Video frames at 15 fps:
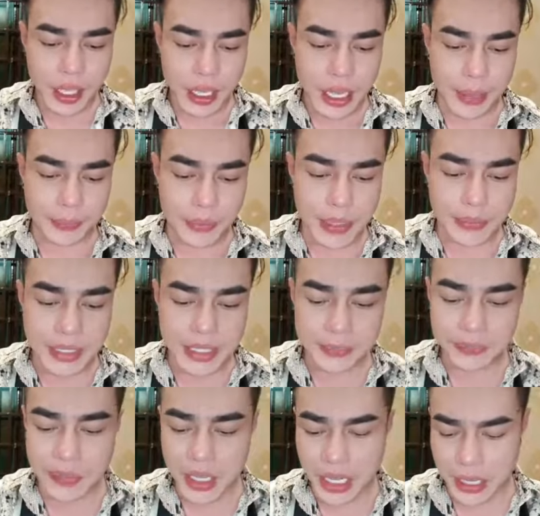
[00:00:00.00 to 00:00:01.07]
hộp bướm bướm
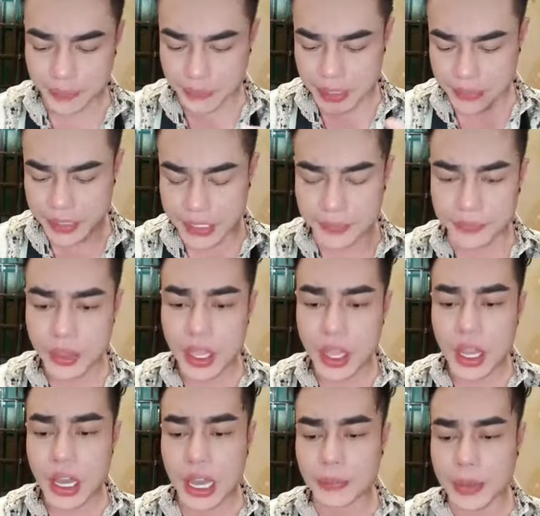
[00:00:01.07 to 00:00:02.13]
hộp bướm bướm
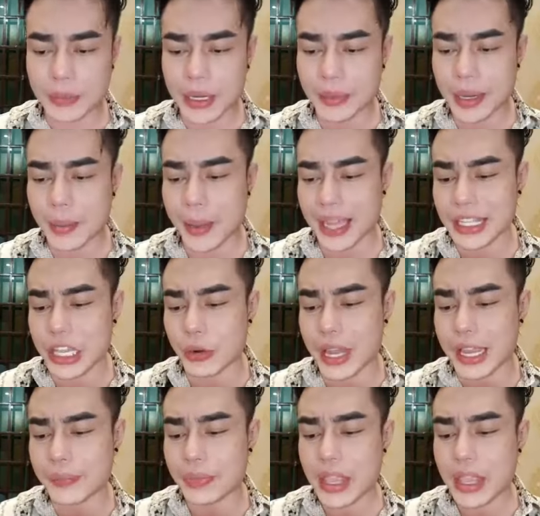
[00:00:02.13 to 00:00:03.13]
hộp bướm bướm này bán nhiêu đây